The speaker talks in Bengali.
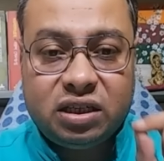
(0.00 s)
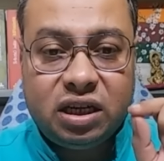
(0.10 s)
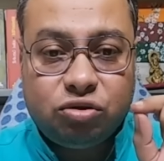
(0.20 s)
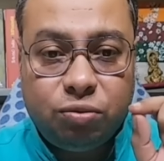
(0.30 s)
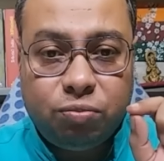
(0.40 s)

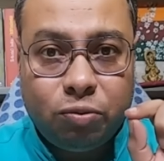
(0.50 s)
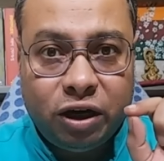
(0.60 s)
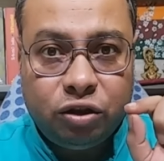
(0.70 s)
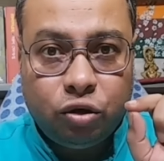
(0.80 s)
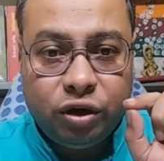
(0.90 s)
সে যদি
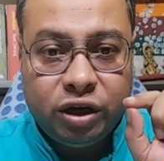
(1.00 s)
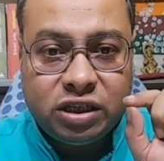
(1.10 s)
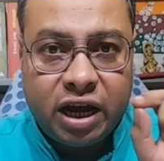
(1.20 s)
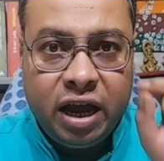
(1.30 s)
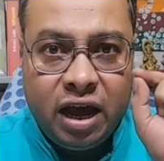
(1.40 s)
প্রমাণিত
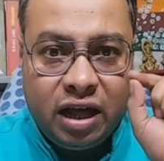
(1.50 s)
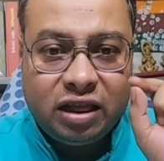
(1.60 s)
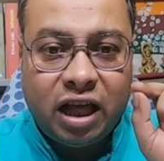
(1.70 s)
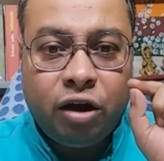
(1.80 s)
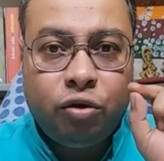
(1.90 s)
হয়ে যায়
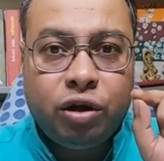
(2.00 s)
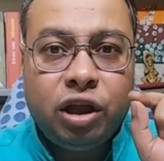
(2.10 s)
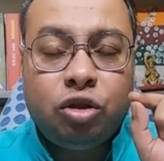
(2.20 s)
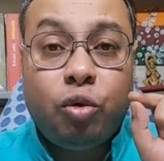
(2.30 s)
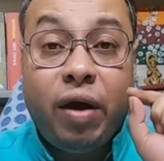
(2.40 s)
তারও
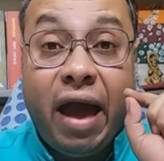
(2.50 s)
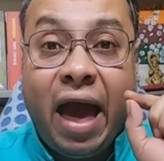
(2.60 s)
কিন্তু